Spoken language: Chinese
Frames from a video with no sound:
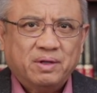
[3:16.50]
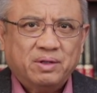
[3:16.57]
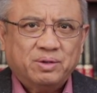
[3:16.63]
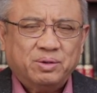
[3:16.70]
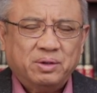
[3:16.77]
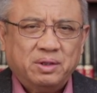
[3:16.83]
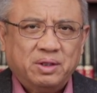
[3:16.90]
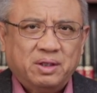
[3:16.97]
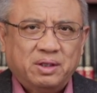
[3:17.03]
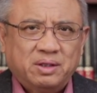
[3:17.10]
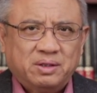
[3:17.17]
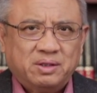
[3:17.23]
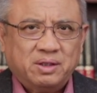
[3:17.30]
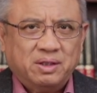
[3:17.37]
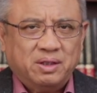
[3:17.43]
所以
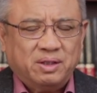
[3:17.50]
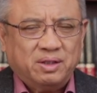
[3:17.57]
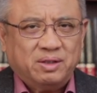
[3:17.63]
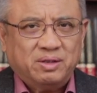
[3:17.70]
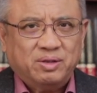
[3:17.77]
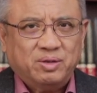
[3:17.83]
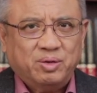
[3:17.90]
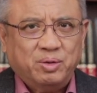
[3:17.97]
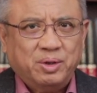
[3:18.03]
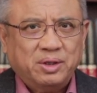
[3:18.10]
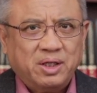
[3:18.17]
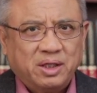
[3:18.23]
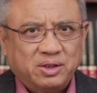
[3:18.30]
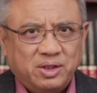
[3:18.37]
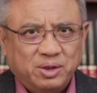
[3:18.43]
这个雷
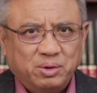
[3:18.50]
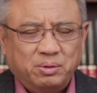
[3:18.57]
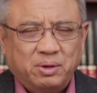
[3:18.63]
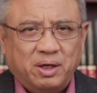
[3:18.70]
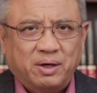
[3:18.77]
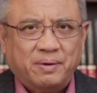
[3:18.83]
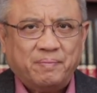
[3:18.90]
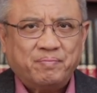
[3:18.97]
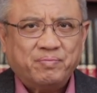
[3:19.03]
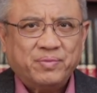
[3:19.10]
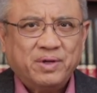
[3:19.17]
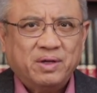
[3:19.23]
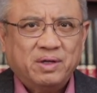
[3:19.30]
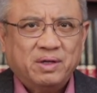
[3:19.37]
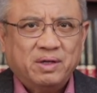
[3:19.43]
电击中了
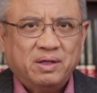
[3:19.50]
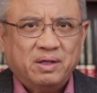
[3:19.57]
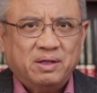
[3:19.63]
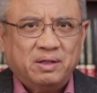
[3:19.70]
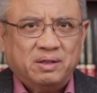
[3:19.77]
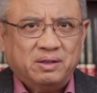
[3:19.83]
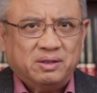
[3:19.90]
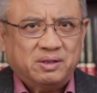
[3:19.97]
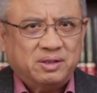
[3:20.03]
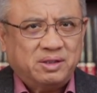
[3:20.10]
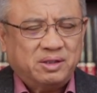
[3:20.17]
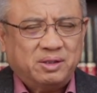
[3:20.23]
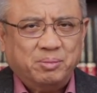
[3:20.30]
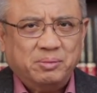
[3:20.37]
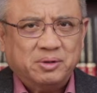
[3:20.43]
哈，
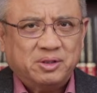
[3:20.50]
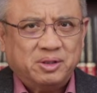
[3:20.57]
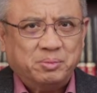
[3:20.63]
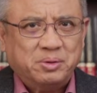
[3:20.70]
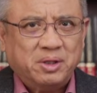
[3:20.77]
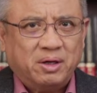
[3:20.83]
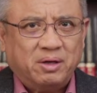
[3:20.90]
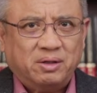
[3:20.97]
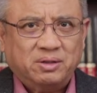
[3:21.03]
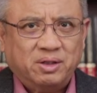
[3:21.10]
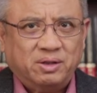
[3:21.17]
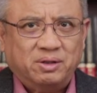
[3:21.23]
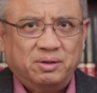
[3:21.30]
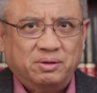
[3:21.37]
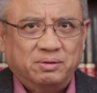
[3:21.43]
是不是好
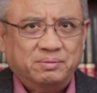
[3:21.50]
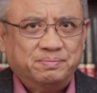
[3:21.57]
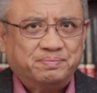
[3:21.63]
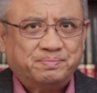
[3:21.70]
兆头？